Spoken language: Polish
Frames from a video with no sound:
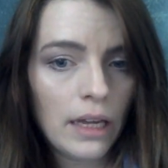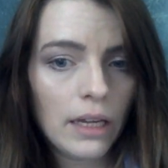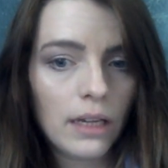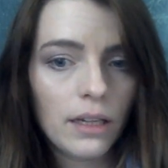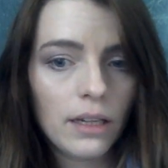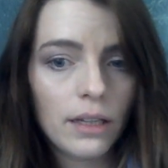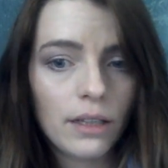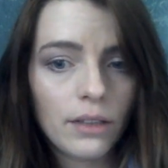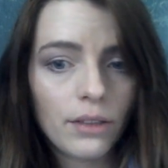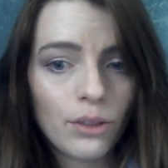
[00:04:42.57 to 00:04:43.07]

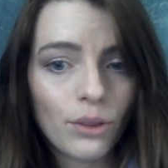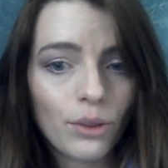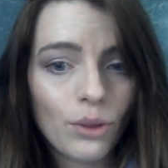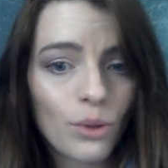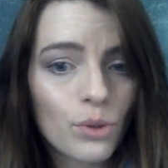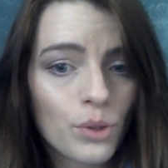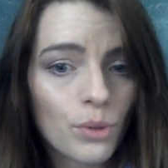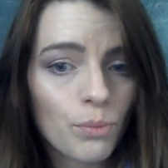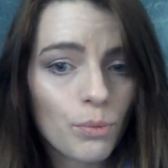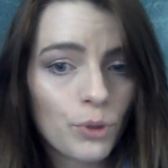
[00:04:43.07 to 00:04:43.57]
E,
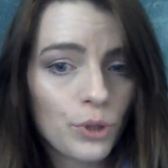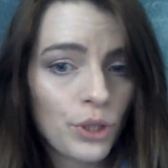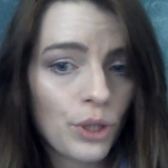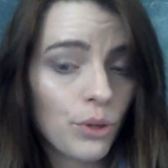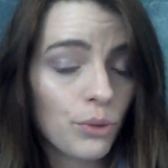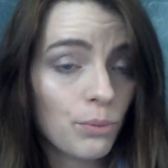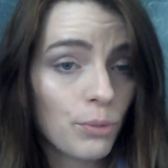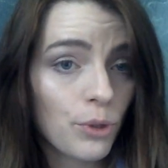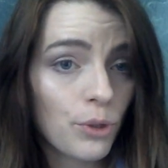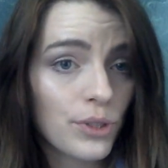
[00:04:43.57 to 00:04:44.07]
to, co później
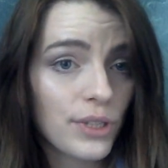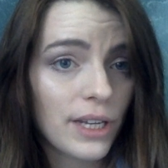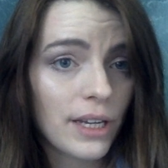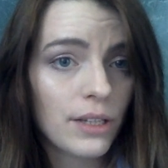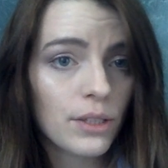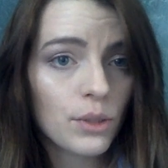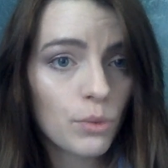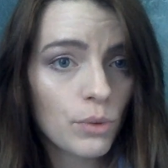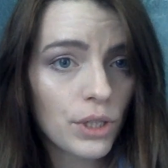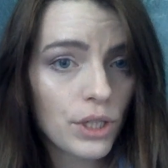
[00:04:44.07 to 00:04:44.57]

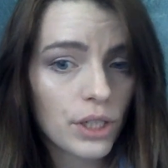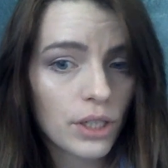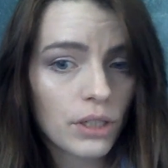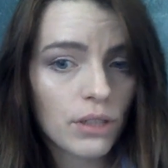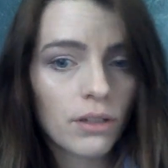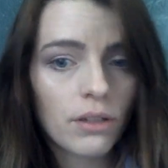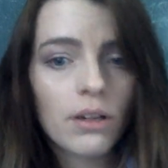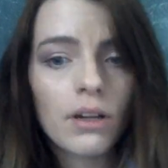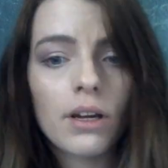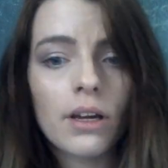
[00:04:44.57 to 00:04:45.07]
odbiorca
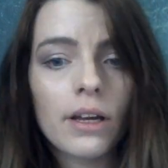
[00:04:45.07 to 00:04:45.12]
słyszy,